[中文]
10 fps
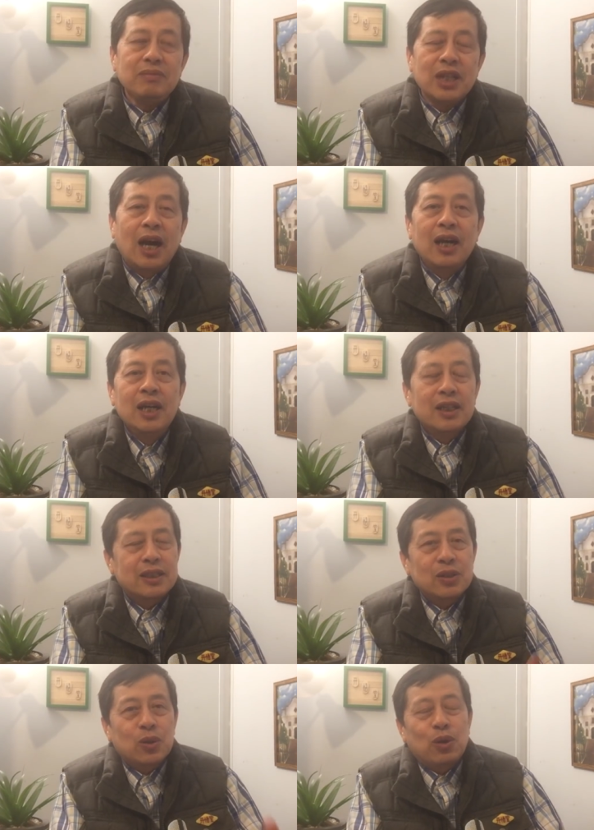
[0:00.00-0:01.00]
啊，
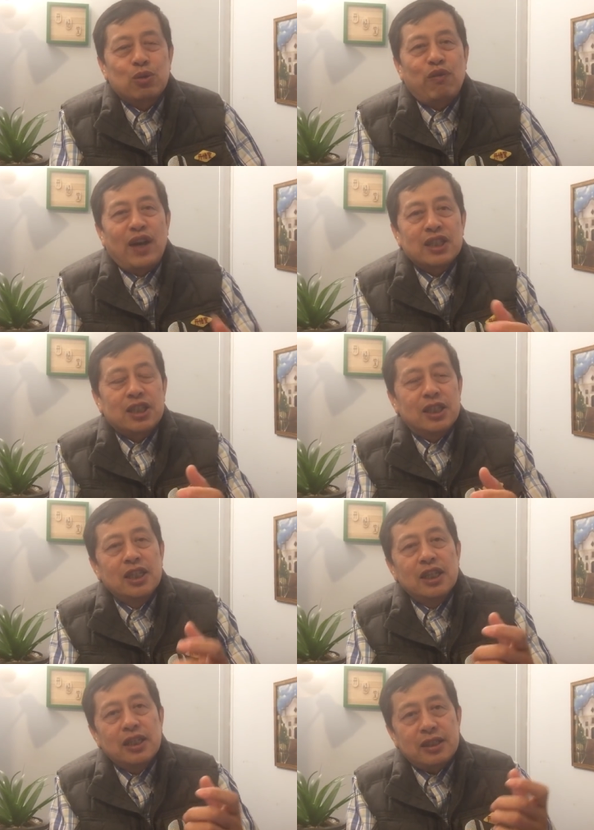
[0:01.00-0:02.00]
这种过渡方式。
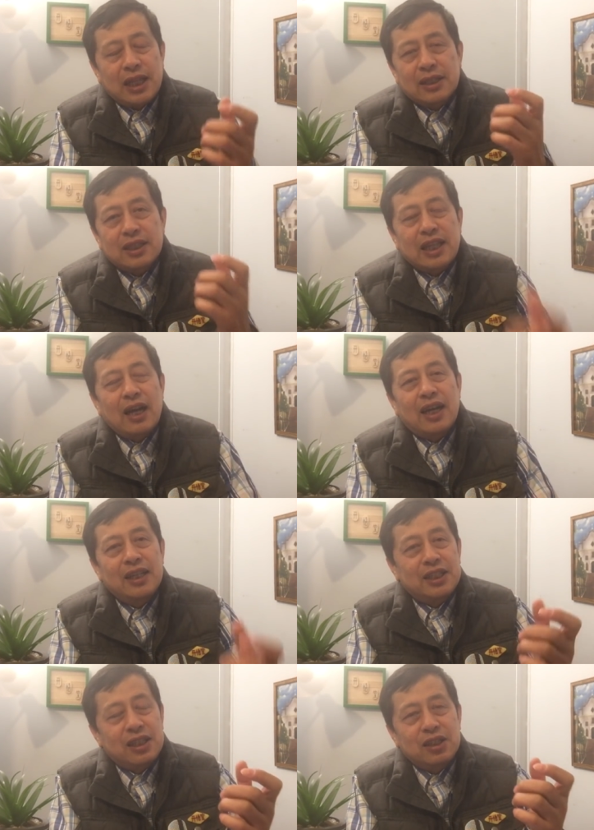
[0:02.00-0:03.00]
但是南韩
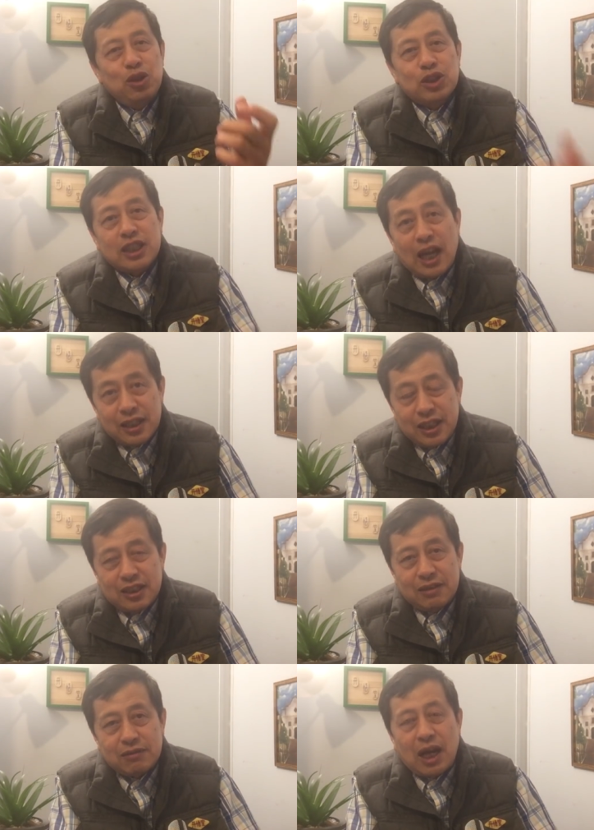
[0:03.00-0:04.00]
那些人又是当地人，